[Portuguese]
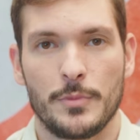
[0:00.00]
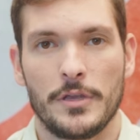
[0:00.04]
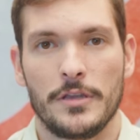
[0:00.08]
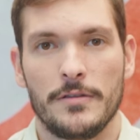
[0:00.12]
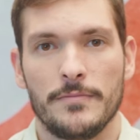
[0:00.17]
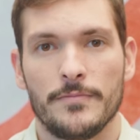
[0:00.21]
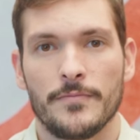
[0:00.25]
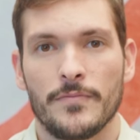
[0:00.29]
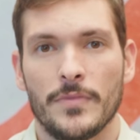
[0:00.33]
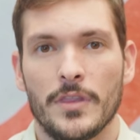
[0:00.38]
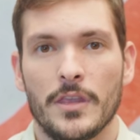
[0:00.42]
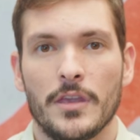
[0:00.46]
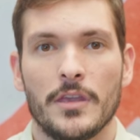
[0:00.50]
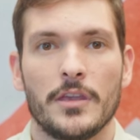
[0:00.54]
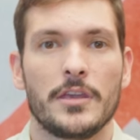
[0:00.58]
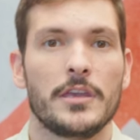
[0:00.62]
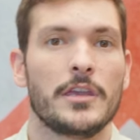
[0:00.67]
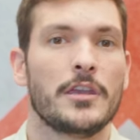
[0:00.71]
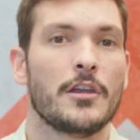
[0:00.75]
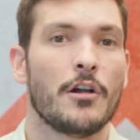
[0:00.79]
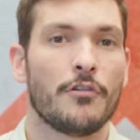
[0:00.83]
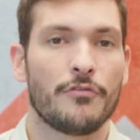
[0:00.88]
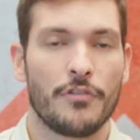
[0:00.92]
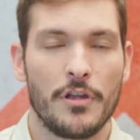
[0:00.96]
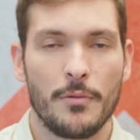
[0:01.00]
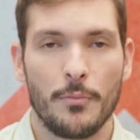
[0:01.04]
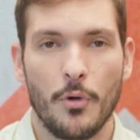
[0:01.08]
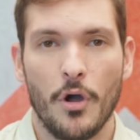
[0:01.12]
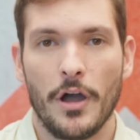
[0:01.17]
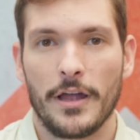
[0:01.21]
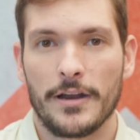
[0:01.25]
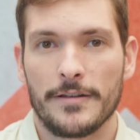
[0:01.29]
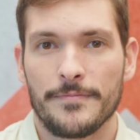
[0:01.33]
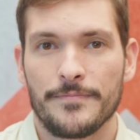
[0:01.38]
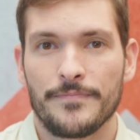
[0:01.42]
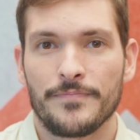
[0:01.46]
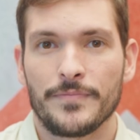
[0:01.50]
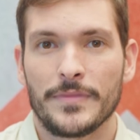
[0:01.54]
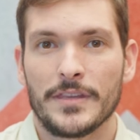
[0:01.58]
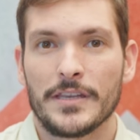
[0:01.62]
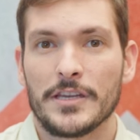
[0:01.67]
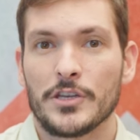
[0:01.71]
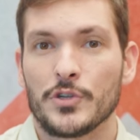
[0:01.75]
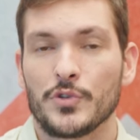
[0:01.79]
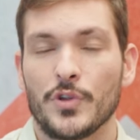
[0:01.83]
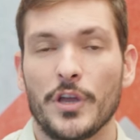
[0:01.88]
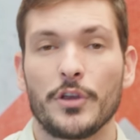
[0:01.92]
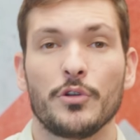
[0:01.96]
mim e eu vou embora.
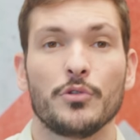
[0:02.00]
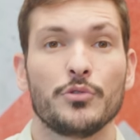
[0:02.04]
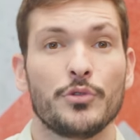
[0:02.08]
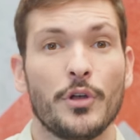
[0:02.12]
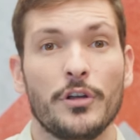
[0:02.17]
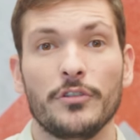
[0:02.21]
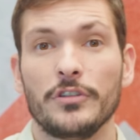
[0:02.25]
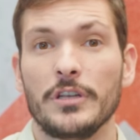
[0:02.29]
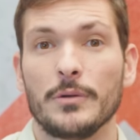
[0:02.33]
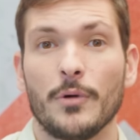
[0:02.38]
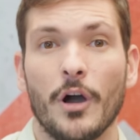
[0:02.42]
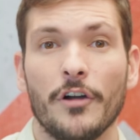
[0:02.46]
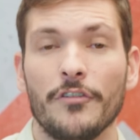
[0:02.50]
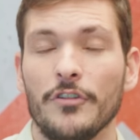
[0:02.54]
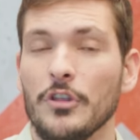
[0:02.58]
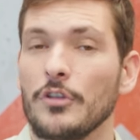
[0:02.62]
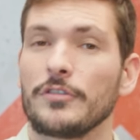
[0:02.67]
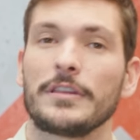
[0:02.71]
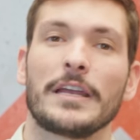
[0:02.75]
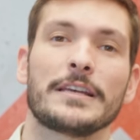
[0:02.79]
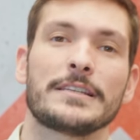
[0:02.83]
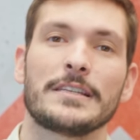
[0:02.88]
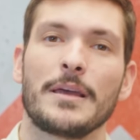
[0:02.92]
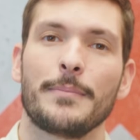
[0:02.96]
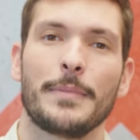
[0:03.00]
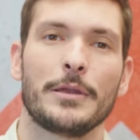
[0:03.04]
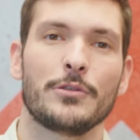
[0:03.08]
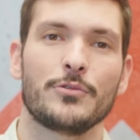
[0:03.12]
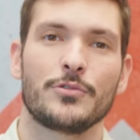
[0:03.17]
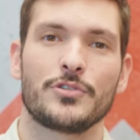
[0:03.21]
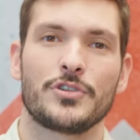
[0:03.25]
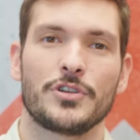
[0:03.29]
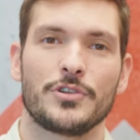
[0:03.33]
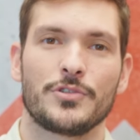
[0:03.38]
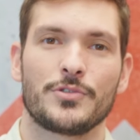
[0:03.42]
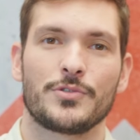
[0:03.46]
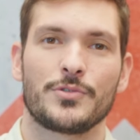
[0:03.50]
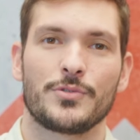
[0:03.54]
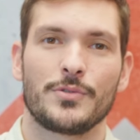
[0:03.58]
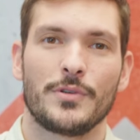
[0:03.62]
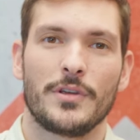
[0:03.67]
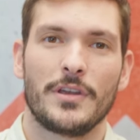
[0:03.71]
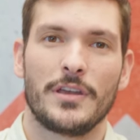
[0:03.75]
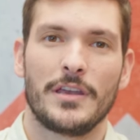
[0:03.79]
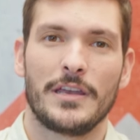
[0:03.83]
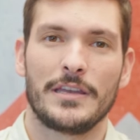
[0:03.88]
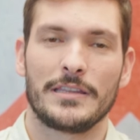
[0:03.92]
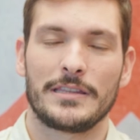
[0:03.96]
Só que o dono do imóvel não está sabendo disso.
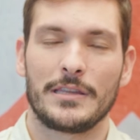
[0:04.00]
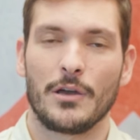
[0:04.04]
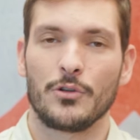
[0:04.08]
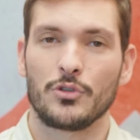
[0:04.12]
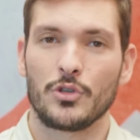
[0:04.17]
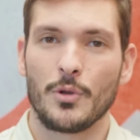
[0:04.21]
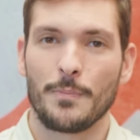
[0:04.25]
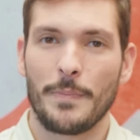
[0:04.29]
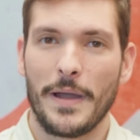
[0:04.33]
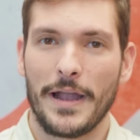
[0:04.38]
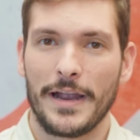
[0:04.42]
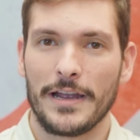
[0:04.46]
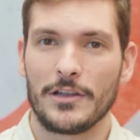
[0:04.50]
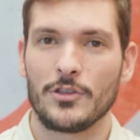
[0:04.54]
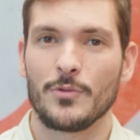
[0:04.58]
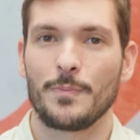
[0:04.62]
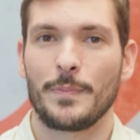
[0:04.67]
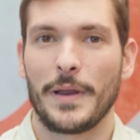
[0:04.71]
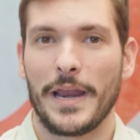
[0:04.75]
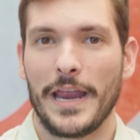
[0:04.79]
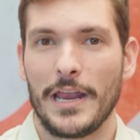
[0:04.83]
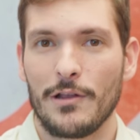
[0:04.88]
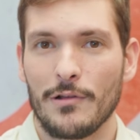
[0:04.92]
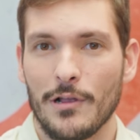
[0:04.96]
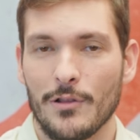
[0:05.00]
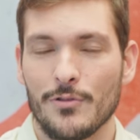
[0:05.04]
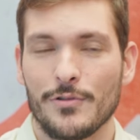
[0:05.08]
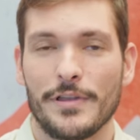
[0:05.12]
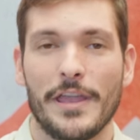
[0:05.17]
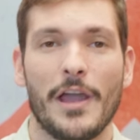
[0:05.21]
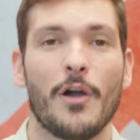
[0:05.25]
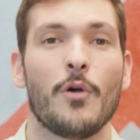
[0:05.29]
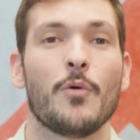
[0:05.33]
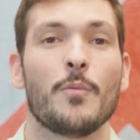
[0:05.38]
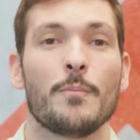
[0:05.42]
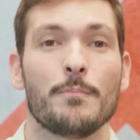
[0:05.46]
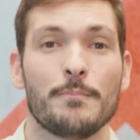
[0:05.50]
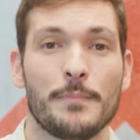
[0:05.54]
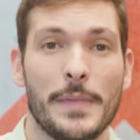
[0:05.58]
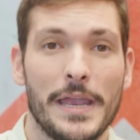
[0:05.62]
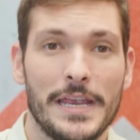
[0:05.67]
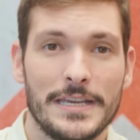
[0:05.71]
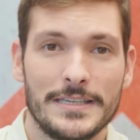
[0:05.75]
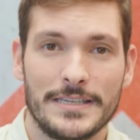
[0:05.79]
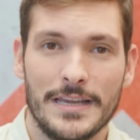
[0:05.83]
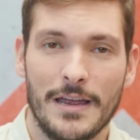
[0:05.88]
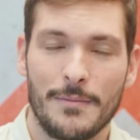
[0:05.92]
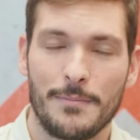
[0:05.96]
Então estou pagando para ele o aluguel
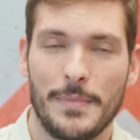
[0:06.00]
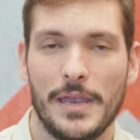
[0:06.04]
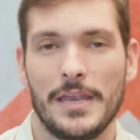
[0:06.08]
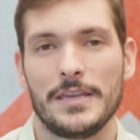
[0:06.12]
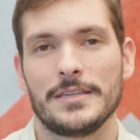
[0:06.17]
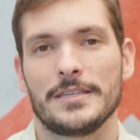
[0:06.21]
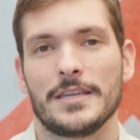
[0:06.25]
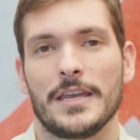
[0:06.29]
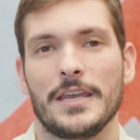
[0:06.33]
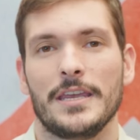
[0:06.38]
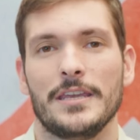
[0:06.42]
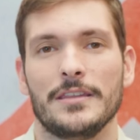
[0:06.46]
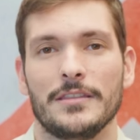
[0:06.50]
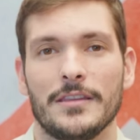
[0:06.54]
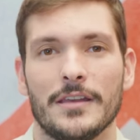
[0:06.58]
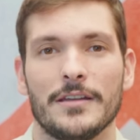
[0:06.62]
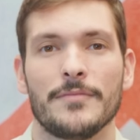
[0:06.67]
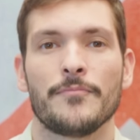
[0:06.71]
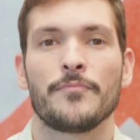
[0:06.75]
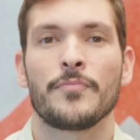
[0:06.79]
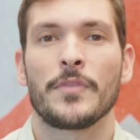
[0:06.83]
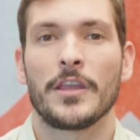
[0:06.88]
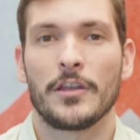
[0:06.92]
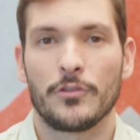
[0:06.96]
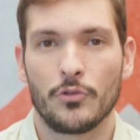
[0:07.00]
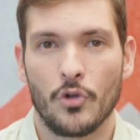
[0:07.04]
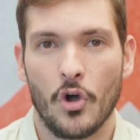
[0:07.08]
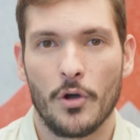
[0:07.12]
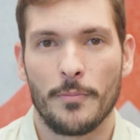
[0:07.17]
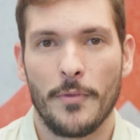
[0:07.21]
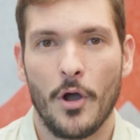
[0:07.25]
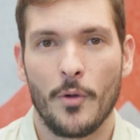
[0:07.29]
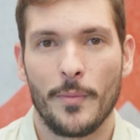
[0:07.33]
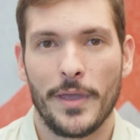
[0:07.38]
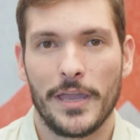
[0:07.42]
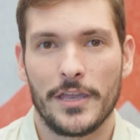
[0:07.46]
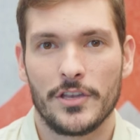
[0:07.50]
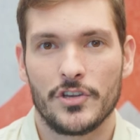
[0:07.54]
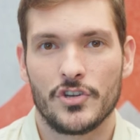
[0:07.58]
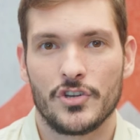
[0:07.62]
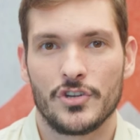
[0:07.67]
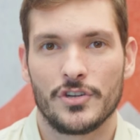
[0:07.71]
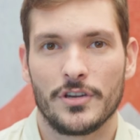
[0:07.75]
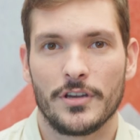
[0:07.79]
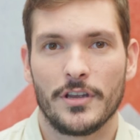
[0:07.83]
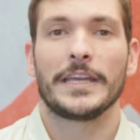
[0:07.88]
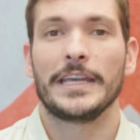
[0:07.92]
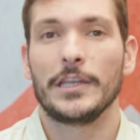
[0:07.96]
mês a mês ainda
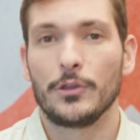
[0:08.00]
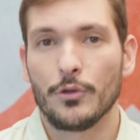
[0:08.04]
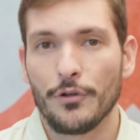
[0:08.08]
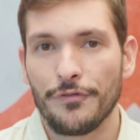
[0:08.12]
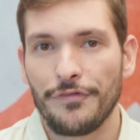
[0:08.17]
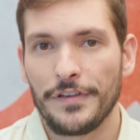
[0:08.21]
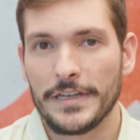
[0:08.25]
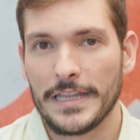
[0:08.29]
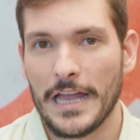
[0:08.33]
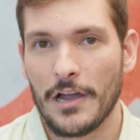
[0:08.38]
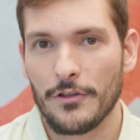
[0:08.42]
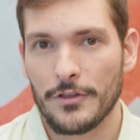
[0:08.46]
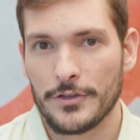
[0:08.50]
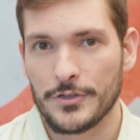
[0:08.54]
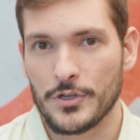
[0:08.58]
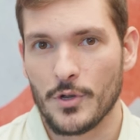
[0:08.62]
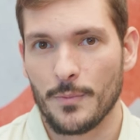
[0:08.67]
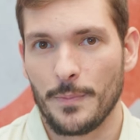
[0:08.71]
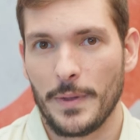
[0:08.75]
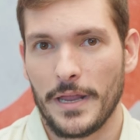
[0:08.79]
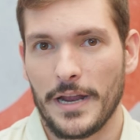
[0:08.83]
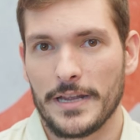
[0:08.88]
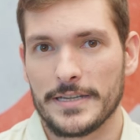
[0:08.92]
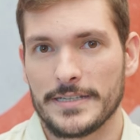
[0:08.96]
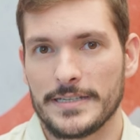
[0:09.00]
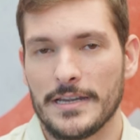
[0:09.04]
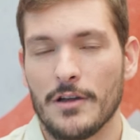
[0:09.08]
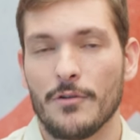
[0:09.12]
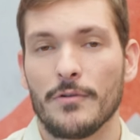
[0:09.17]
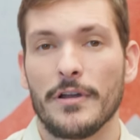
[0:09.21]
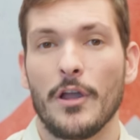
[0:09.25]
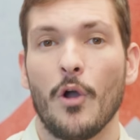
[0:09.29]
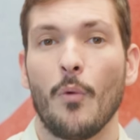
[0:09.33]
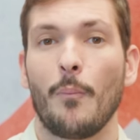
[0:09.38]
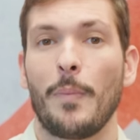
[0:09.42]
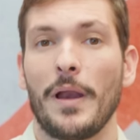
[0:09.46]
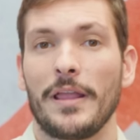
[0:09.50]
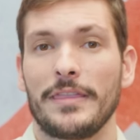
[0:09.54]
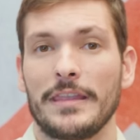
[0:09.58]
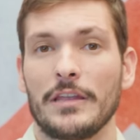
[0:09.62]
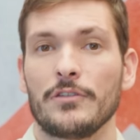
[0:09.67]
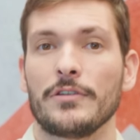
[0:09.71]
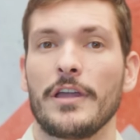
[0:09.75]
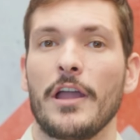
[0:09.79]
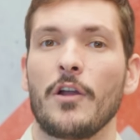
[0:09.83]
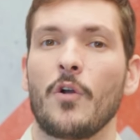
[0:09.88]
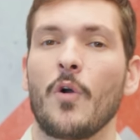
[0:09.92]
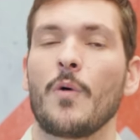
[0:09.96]
normalmente. E no final dessa operação eu
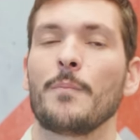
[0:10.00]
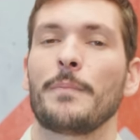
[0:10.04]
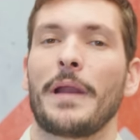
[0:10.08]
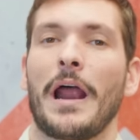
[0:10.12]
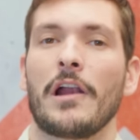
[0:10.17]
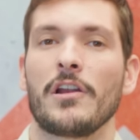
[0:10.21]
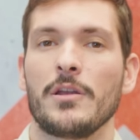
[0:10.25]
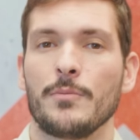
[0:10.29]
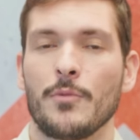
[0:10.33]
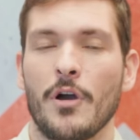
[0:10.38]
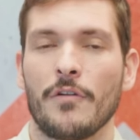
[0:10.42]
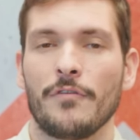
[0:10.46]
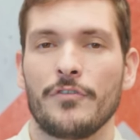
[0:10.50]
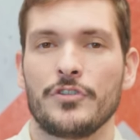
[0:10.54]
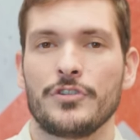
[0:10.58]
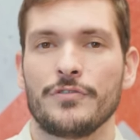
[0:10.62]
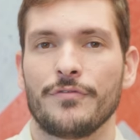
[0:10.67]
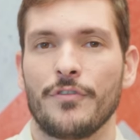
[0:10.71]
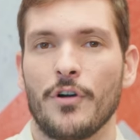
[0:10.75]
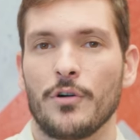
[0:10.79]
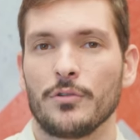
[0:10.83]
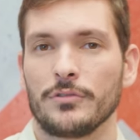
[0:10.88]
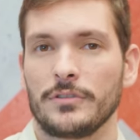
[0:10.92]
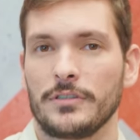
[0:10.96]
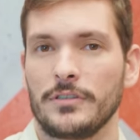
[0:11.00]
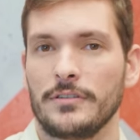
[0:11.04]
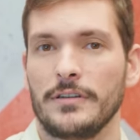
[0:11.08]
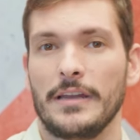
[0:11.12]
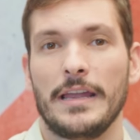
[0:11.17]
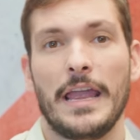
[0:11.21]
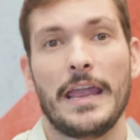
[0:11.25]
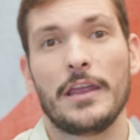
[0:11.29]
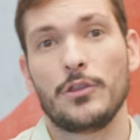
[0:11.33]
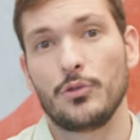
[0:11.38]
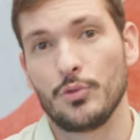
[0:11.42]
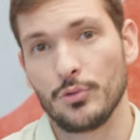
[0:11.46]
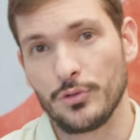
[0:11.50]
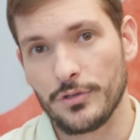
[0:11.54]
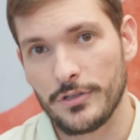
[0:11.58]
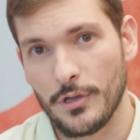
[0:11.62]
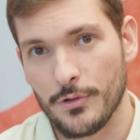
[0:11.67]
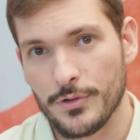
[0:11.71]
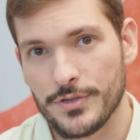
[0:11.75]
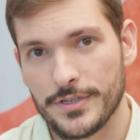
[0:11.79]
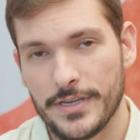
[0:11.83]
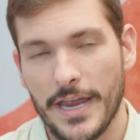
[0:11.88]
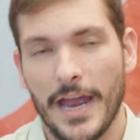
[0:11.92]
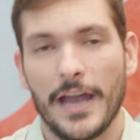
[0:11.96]
pretendo recomprar o imóvel de volta. Ei, tudo
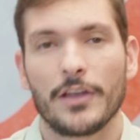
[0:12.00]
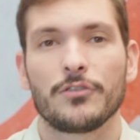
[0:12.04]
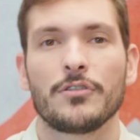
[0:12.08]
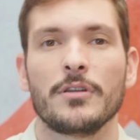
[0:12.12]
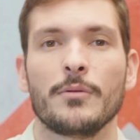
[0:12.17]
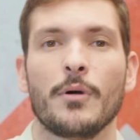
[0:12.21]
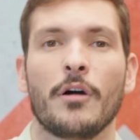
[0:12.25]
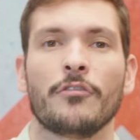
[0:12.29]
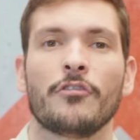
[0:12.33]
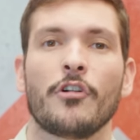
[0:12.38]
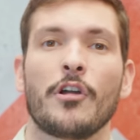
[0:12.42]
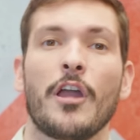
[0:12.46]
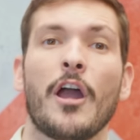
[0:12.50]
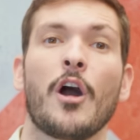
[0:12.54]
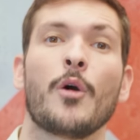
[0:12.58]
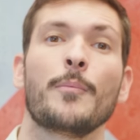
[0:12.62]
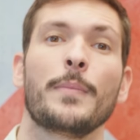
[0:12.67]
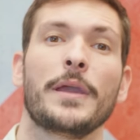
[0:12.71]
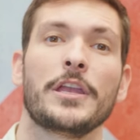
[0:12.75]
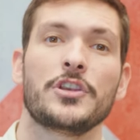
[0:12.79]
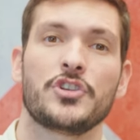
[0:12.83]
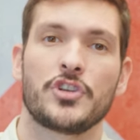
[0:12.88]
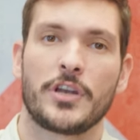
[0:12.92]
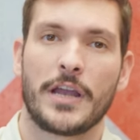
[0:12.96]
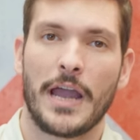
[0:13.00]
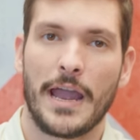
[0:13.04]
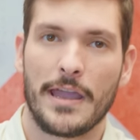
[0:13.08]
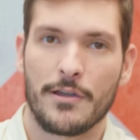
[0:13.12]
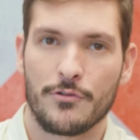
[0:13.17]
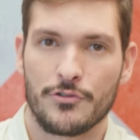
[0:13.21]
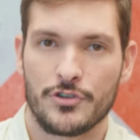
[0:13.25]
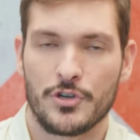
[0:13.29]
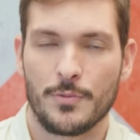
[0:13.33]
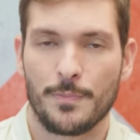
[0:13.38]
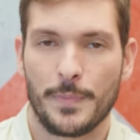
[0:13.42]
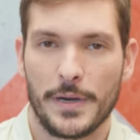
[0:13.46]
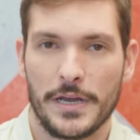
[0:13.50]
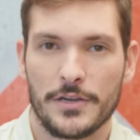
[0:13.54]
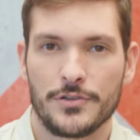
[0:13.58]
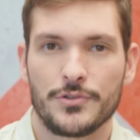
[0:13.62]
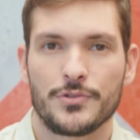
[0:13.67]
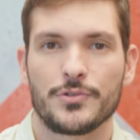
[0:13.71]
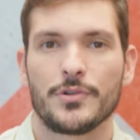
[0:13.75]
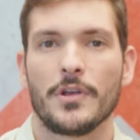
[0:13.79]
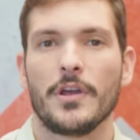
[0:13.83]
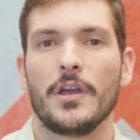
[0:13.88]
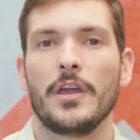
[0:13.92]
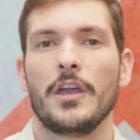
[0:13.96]
deu certo, o imóvel realmente caiu de
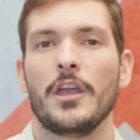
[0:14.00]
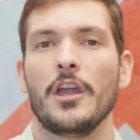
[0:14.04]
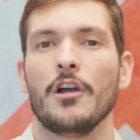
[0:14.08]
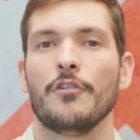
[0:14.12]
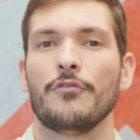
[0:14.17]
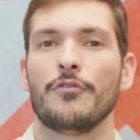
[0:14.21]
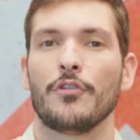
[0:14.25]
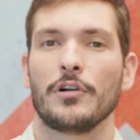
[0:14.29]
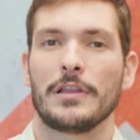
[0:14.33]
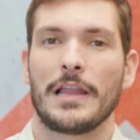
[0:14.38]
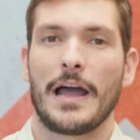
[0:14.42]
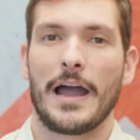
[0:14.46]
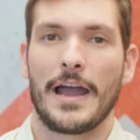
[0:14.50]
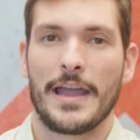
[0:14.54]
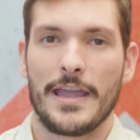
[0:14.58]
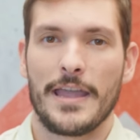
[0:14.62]
preço, eu vou lá,